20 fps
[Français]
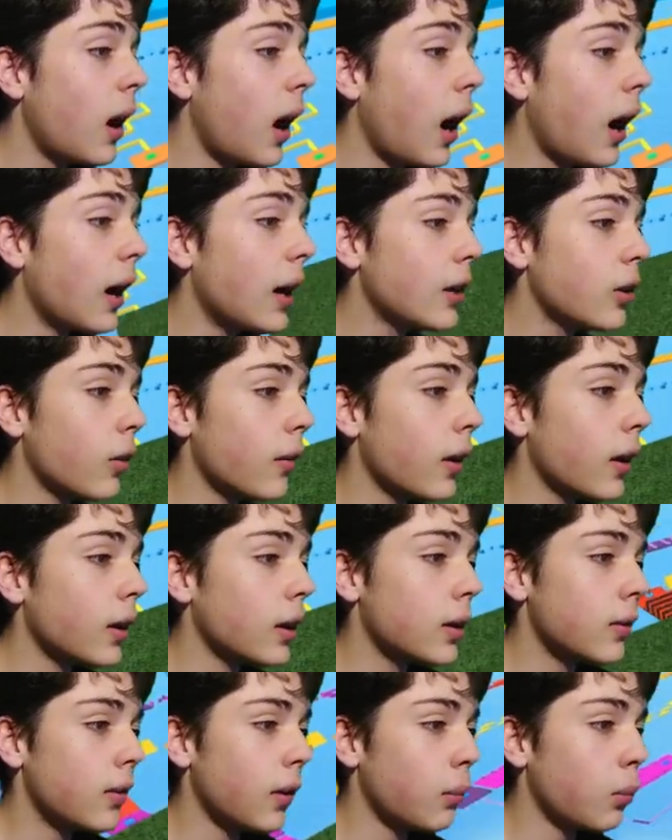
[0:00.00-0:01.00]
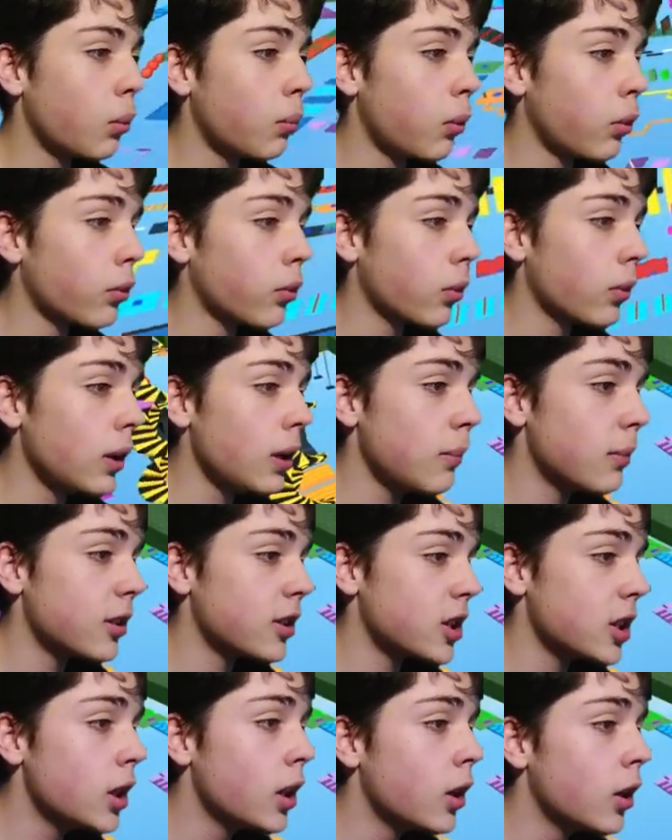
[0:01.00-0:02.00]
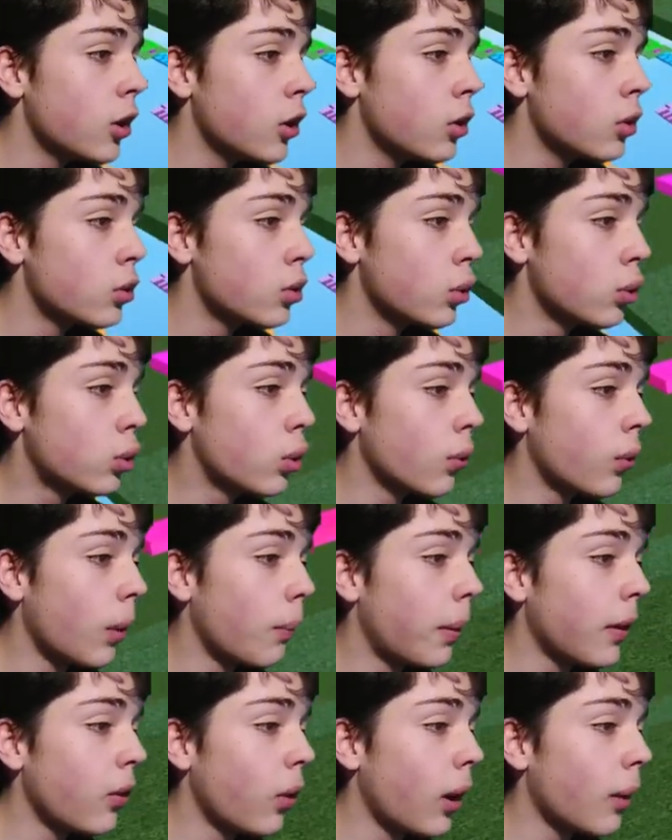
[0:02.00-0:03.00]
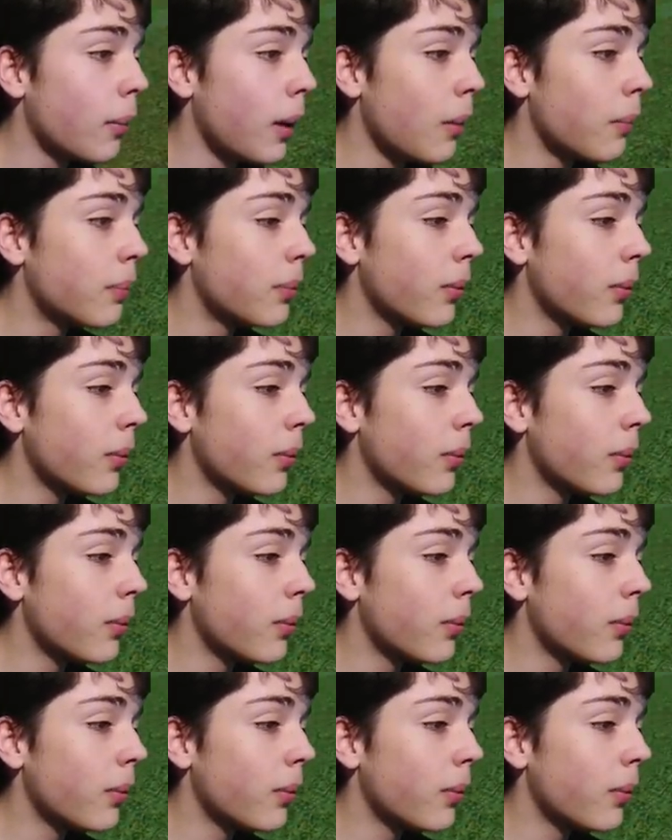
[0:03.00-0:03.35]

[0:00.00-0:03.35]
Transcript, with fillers: Ah, il y en a un qui vient de me mentionner, il m'a dit... Je ne te vois pas dans la map.